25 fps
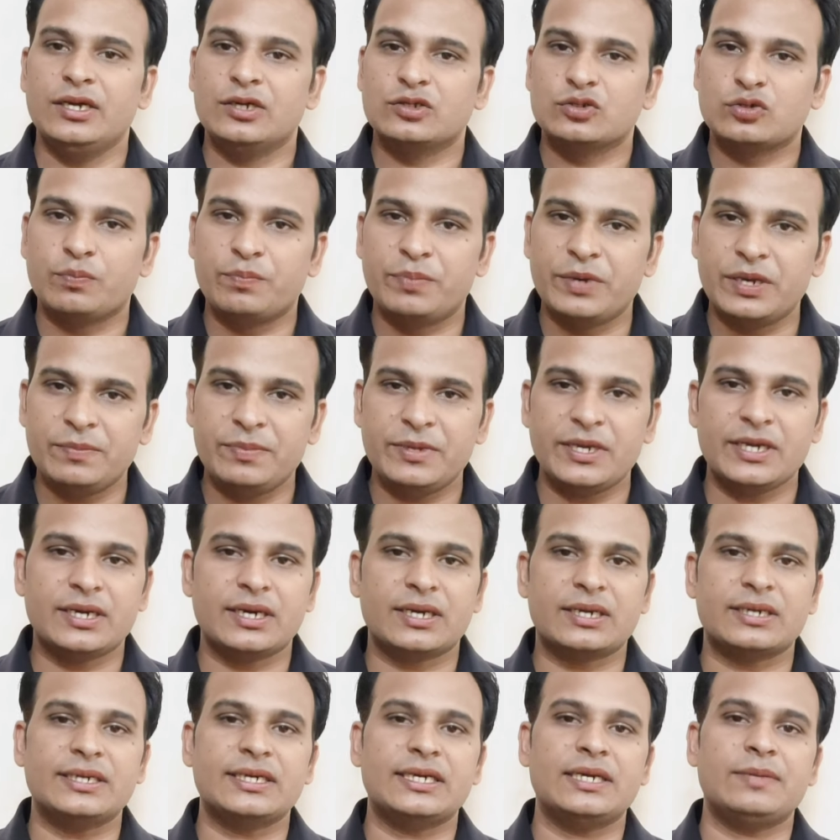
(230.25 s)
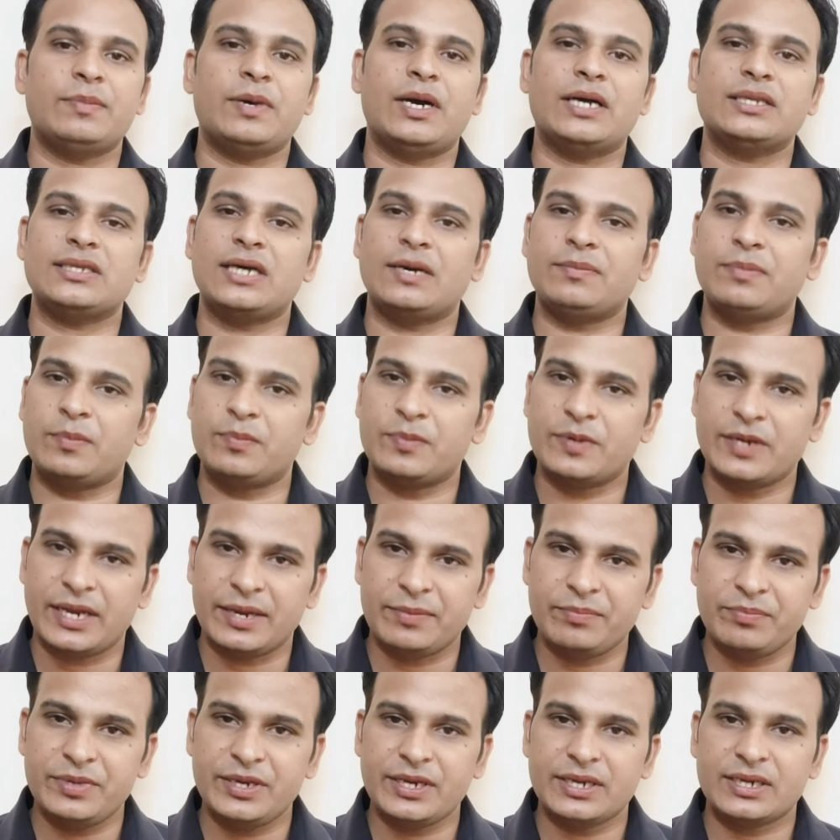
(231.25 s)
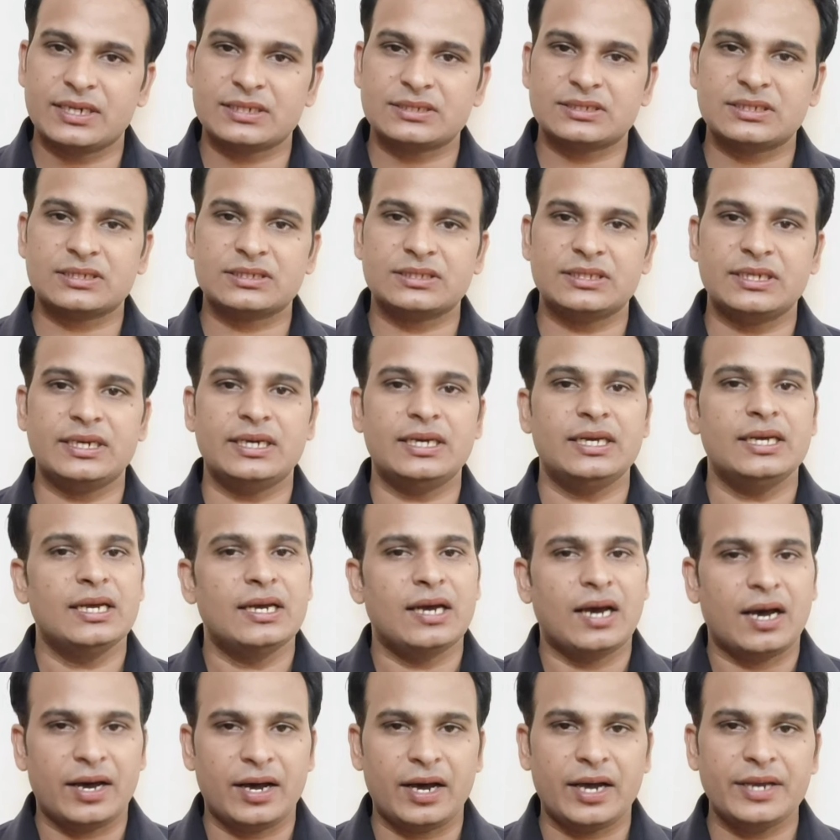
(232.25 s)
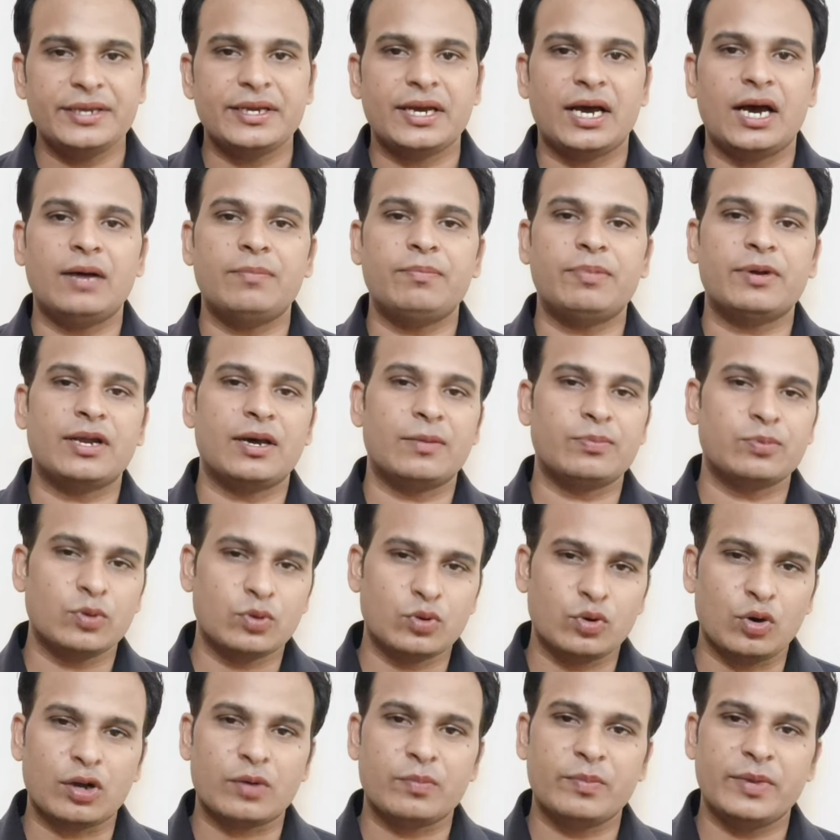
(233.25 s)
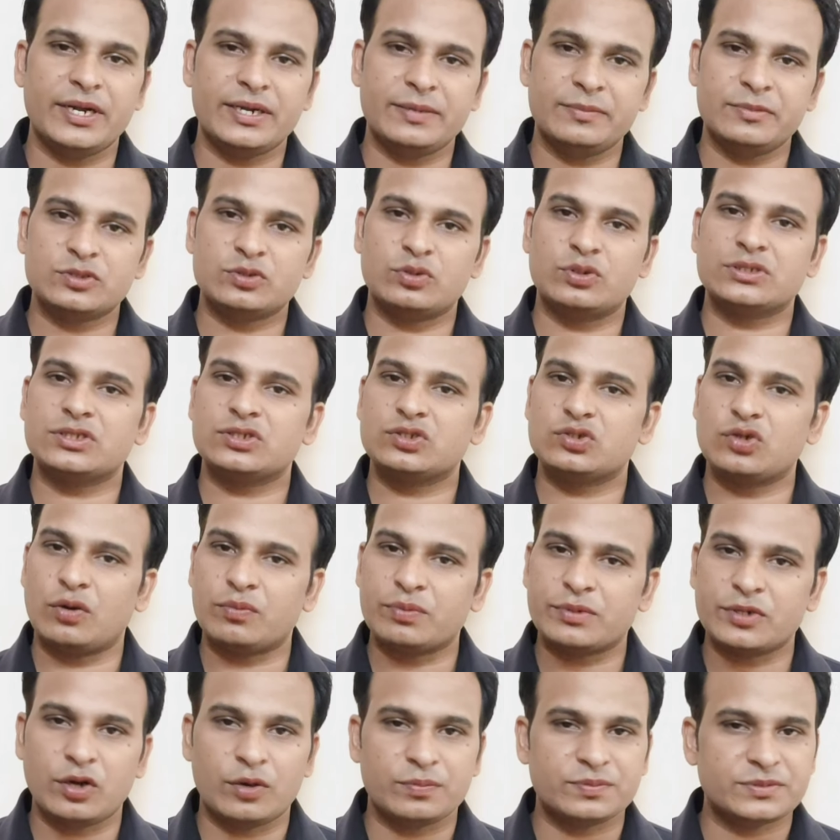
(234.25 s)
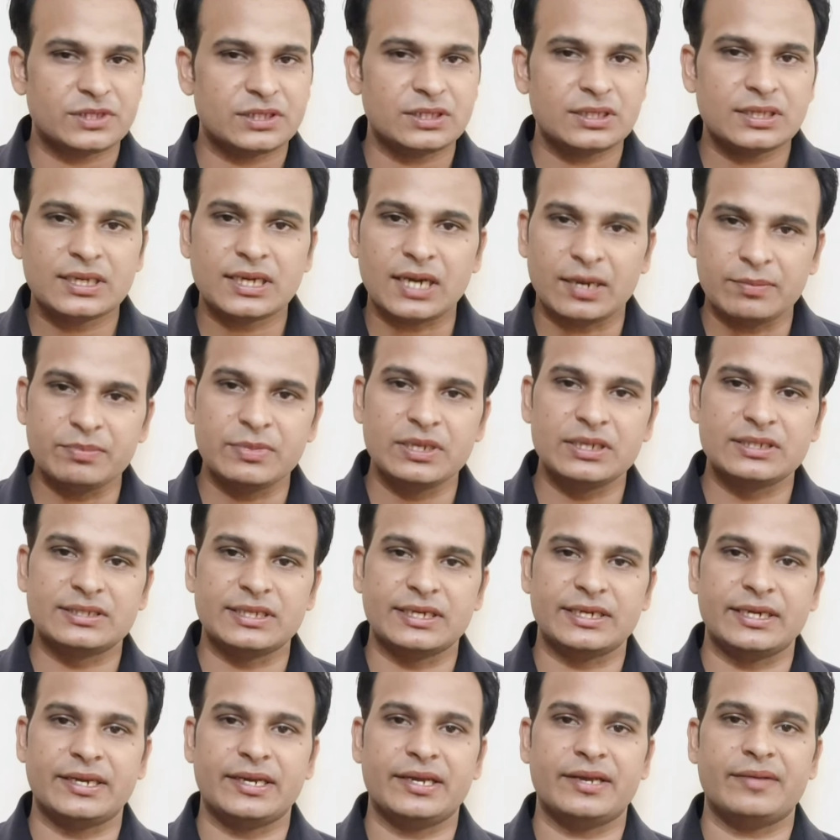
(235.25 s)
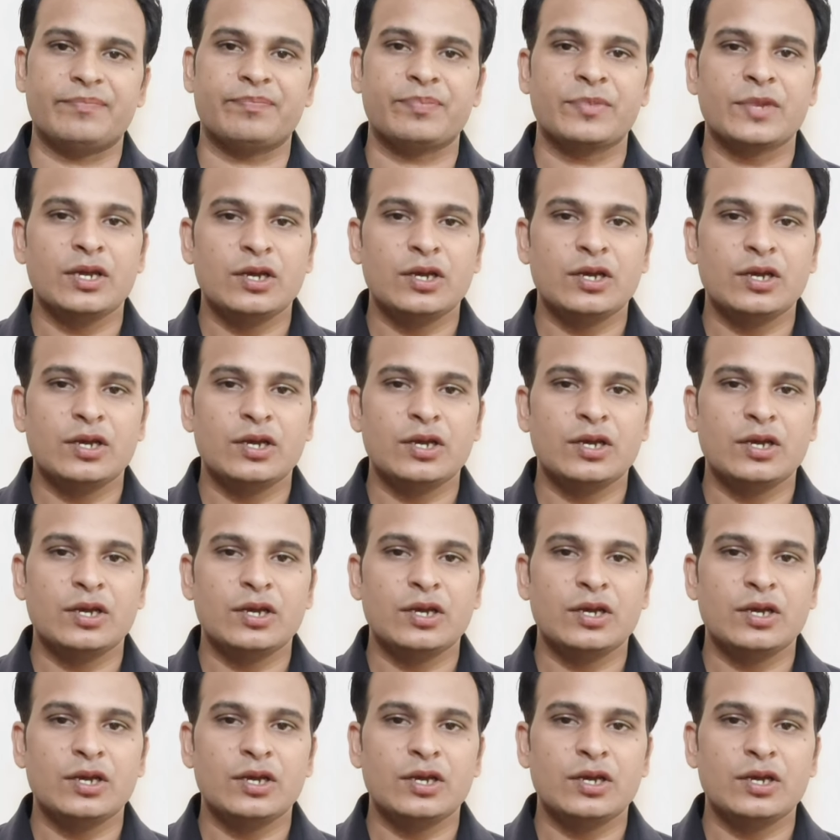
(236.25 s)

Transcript: तो बीबीए करने के बाद आप अपना एमबीए कर सकते हैं हाँ यहाँ पर आपको गवर्नमेंट में थोड़े से जॉब के ऑप्शन कम मिलते हैं